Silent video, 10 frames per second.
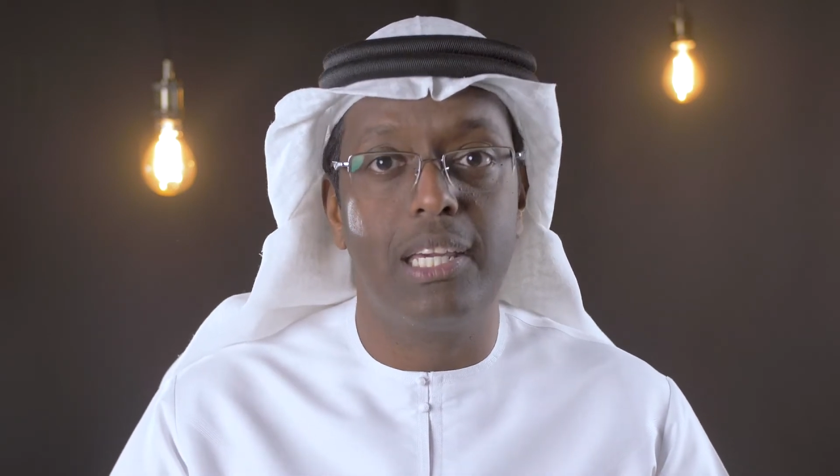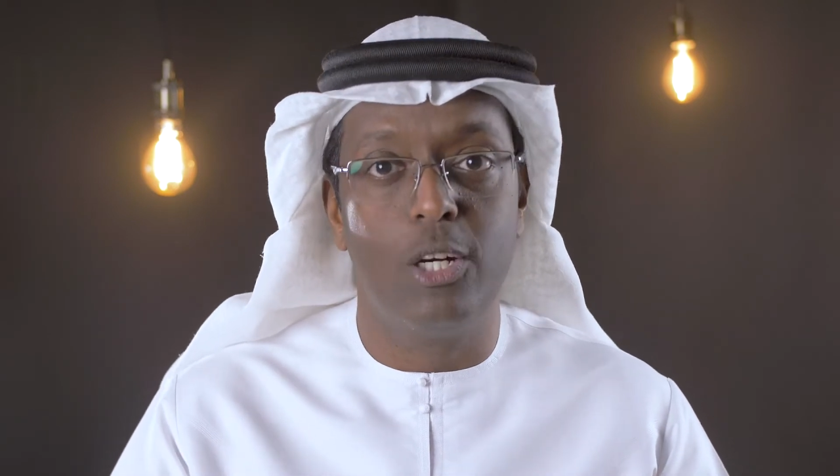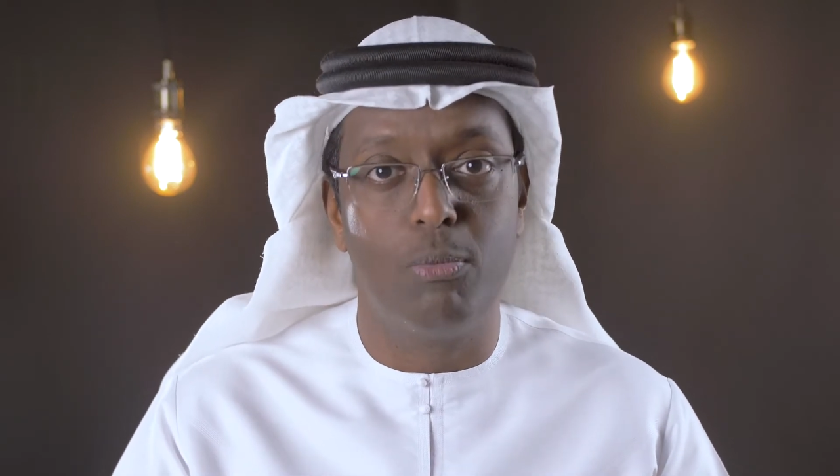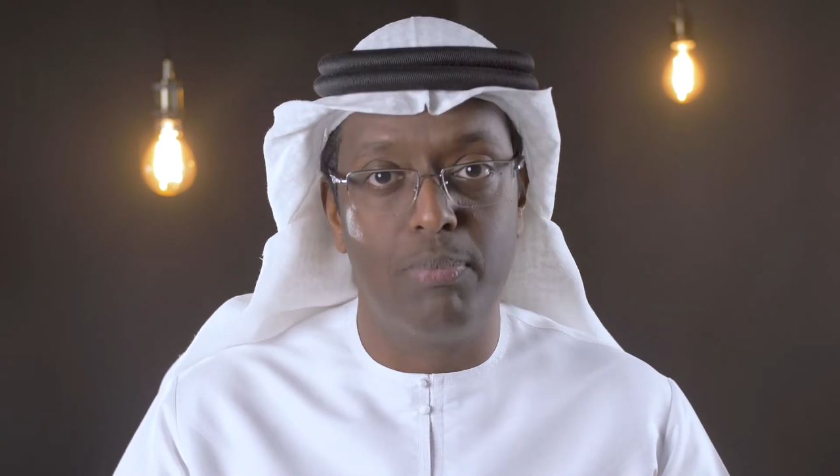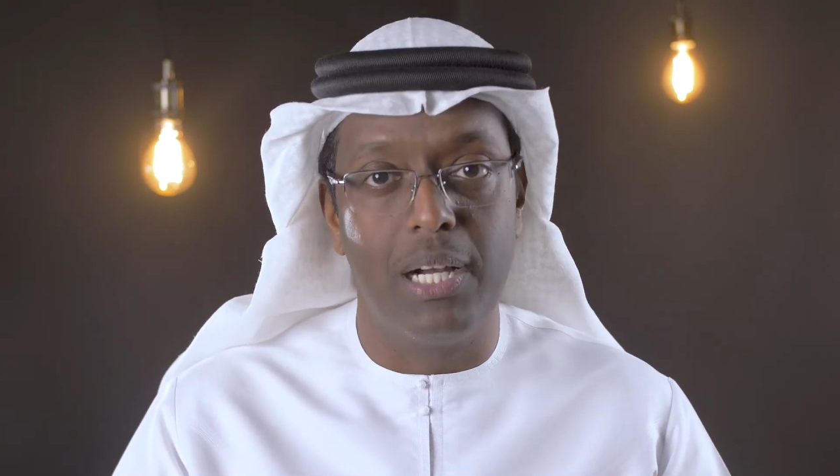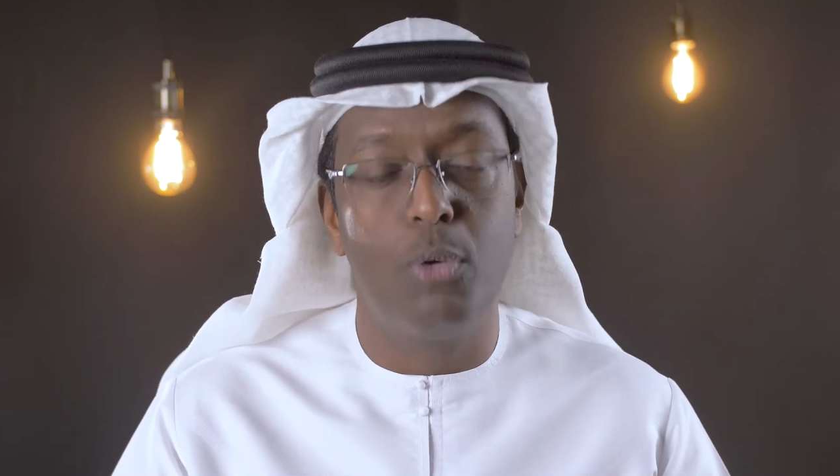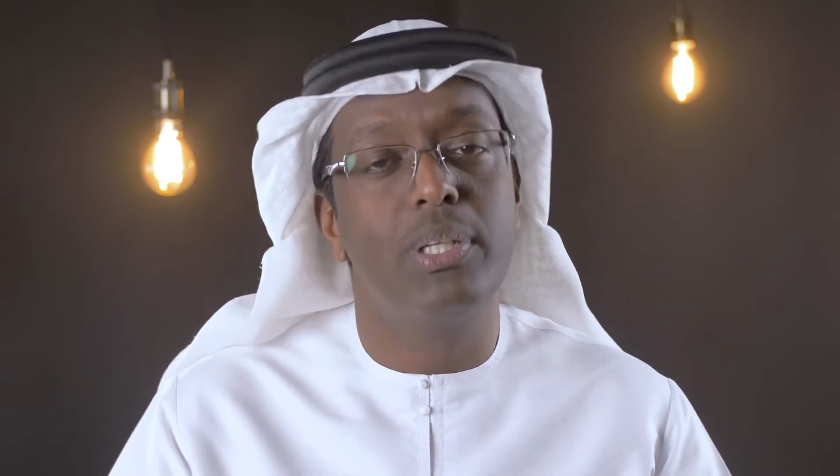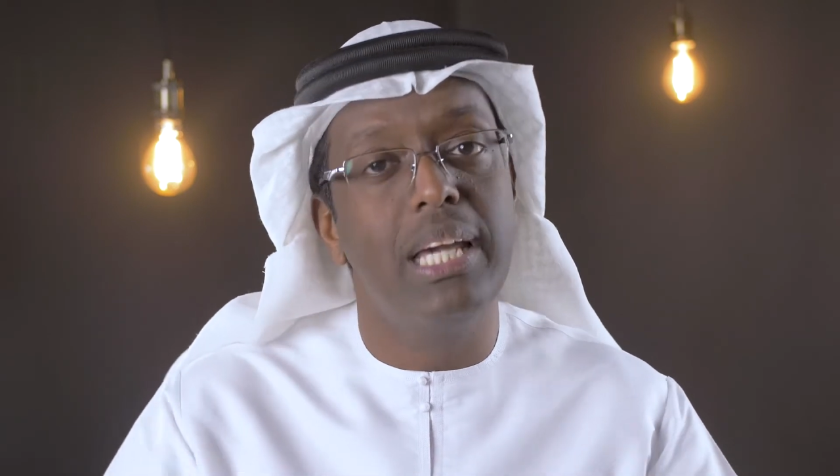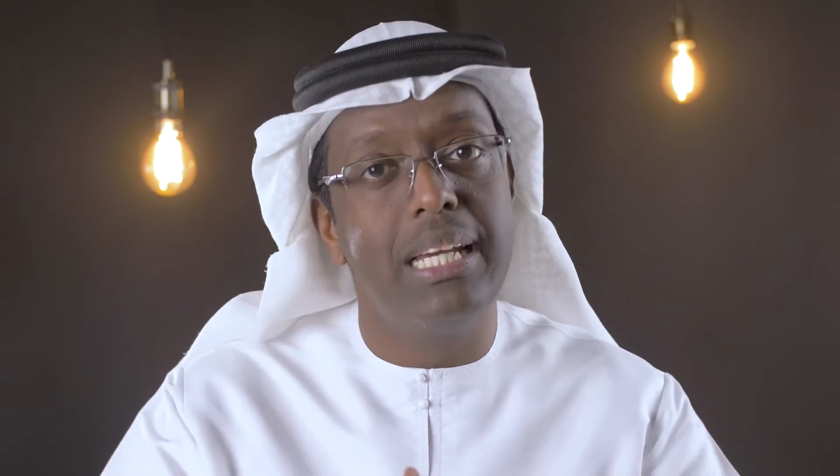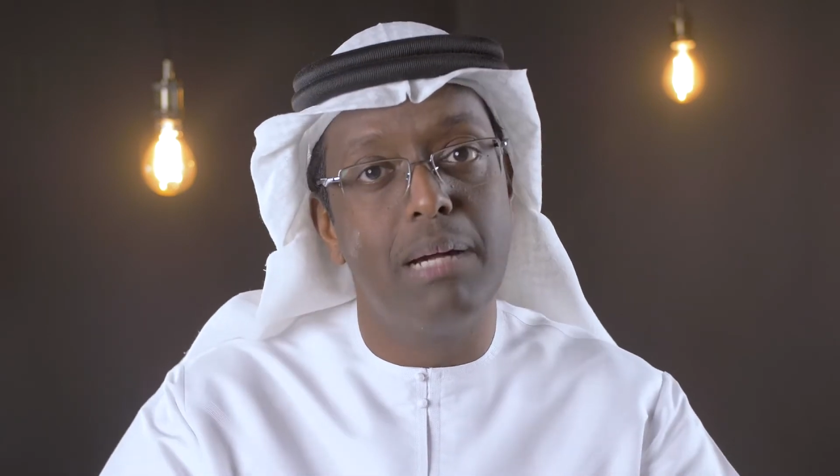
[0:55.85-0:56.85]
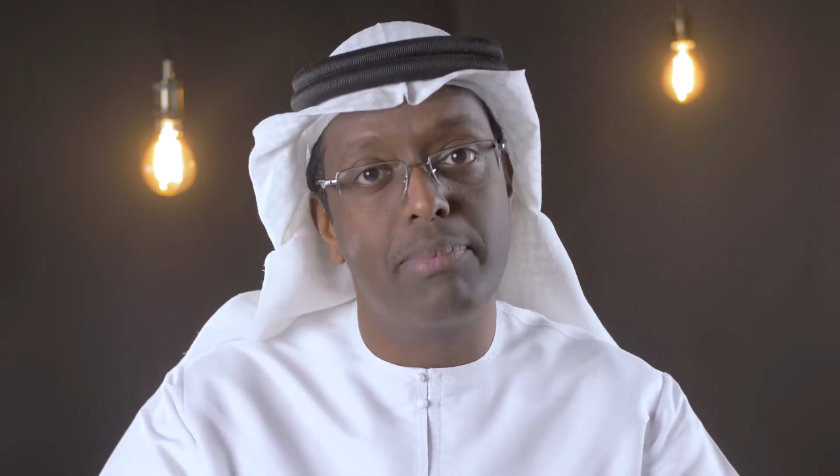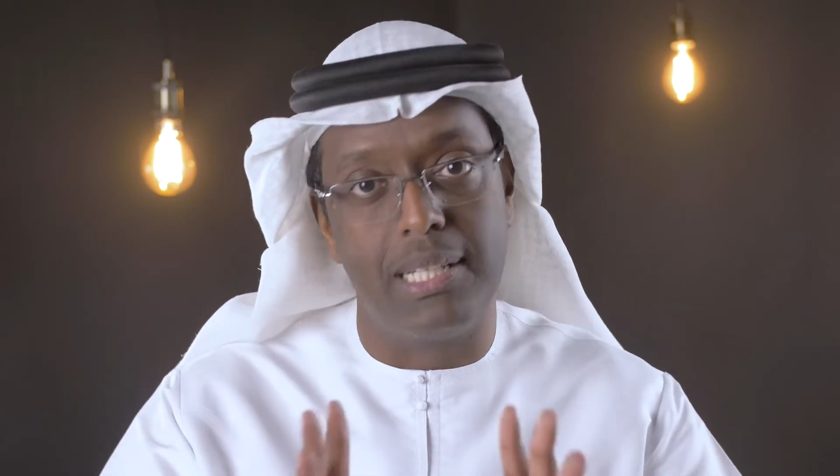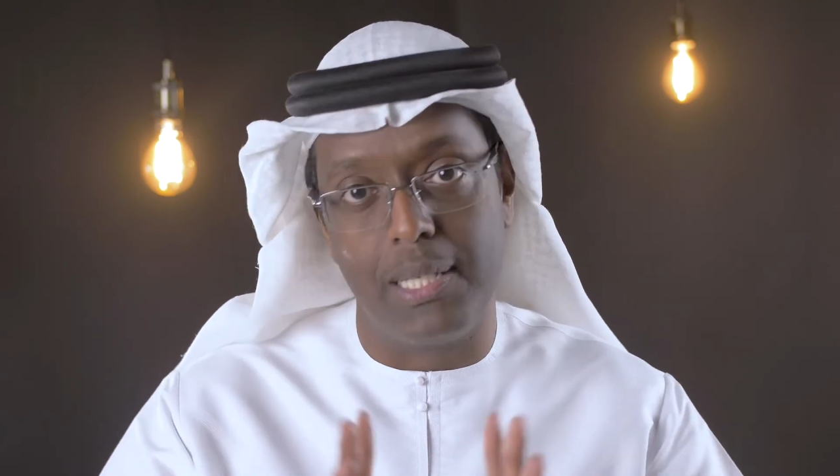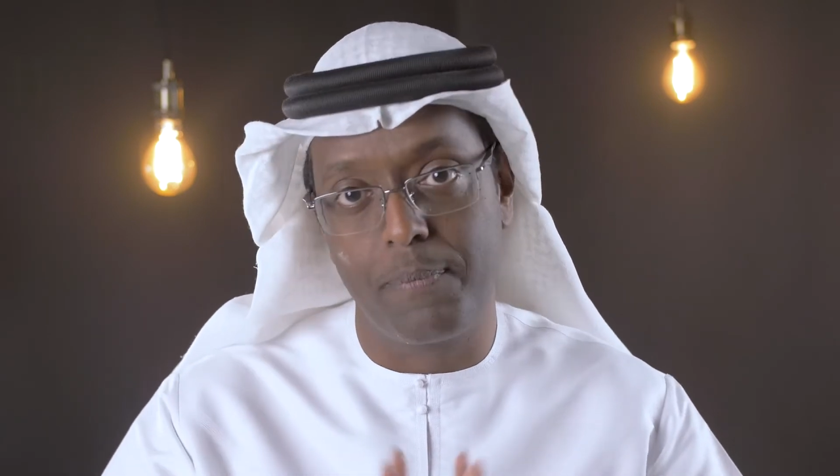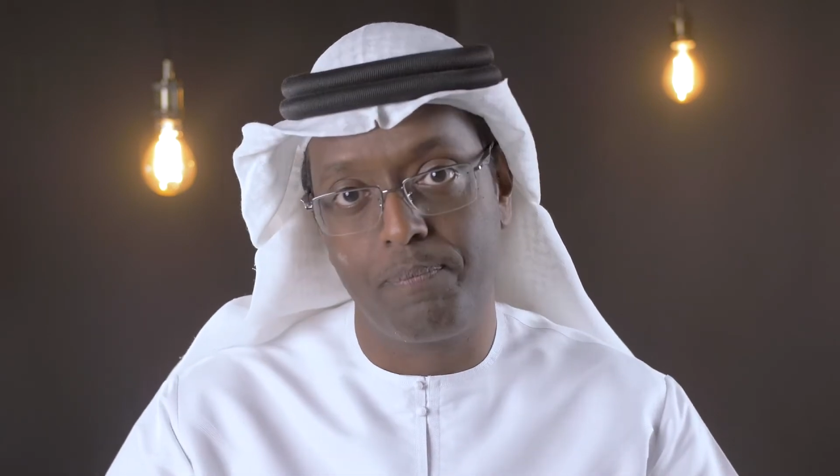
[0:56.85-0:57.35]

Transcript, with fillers: يا أمه ودعي الأمر لي